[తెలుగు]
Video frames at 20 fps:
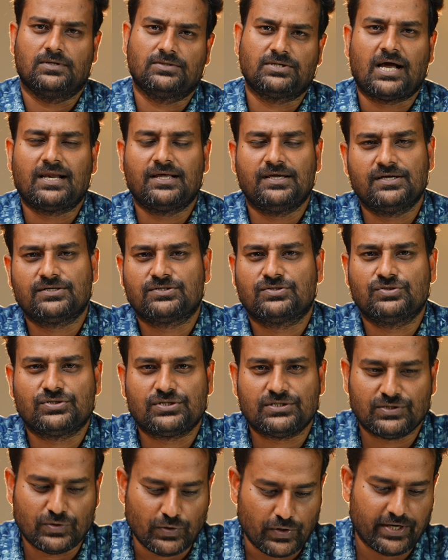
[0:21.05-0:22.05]
చాలా ఇయర్స్
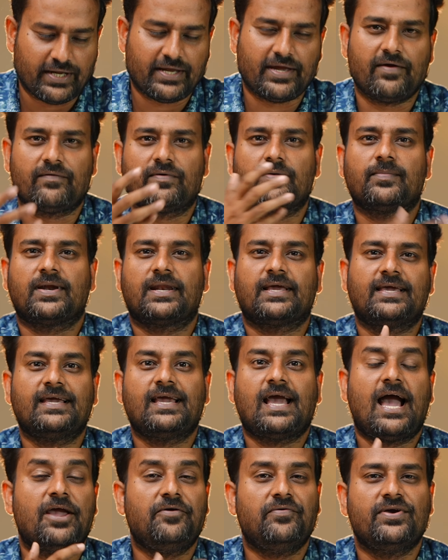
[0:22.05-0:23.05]
నుంచి దొరికేవి మనకి
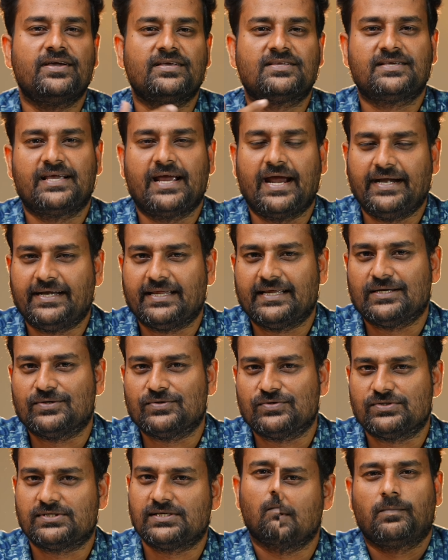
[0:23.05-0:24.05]
ఐఓఎస్ ఎయిటీన్
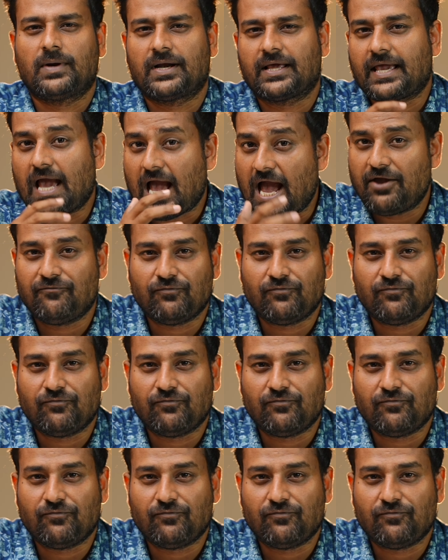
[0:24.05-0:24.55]
నుంచి మనకి